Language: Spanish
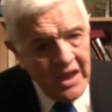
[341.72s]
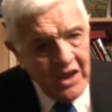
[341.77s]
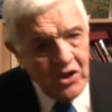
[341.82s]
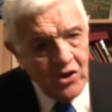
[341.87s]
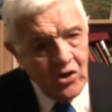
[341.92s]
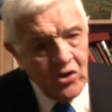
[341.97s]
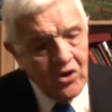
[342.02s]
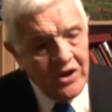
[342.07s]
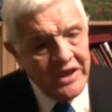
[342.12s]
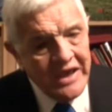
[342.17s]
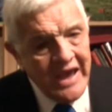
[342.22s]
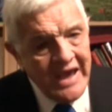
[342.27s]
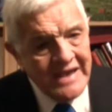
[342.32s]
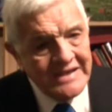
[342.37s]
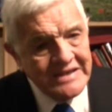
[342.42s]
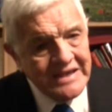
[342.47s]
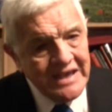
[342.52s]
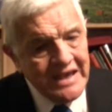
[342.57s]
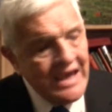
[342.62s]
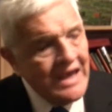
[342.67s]
lo que
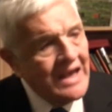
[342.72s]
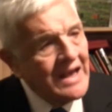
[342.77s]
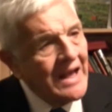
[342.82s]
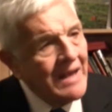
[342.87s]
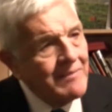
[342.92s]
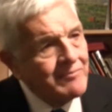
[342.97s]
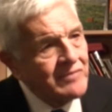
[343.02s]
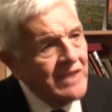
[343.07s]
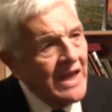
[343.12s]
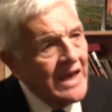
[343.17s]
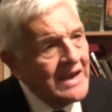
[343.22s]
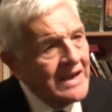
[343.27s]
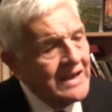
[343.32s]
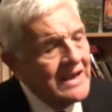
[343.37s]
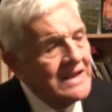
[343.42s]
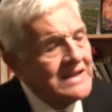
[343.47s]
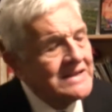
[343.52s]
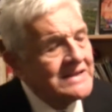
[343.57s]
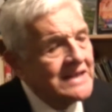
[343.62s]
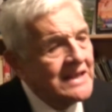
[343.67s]
hace es captar
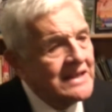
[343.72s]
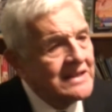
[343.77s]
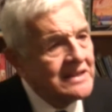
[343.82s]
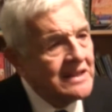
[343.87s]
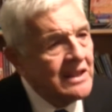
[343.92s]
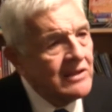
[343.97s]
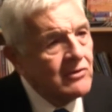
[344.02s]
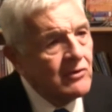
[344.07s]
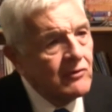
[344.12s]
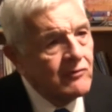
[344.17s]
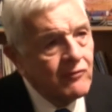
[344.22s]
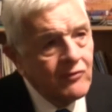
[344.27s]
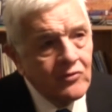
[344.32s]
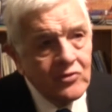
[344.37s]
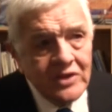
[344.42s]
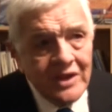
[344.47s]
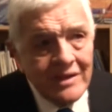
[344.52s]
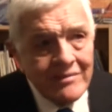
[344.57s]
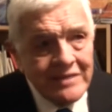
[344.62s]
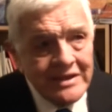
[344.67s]
el sentido
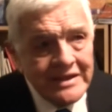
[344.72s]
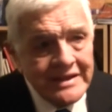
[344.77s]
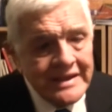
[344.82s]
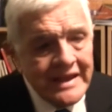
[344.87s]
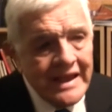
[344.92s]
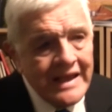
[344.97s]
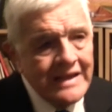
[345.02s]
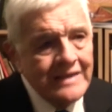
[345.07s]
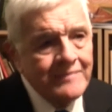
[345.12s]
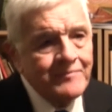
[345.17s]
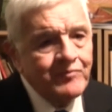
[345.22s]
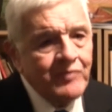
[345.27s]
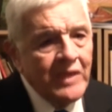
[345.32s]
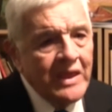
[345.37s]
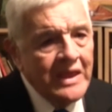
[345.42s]
fundamental